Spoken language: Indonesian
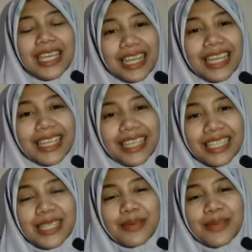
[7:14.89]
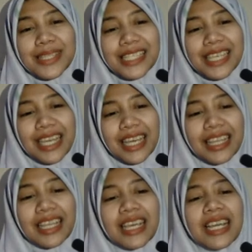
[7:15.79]
Ya, kaitannya sama
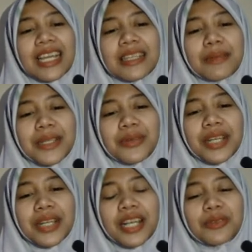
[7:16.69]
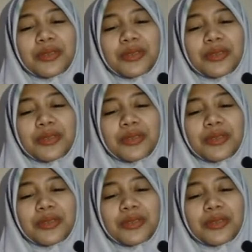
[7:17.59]
sinyal. Dapat digunakan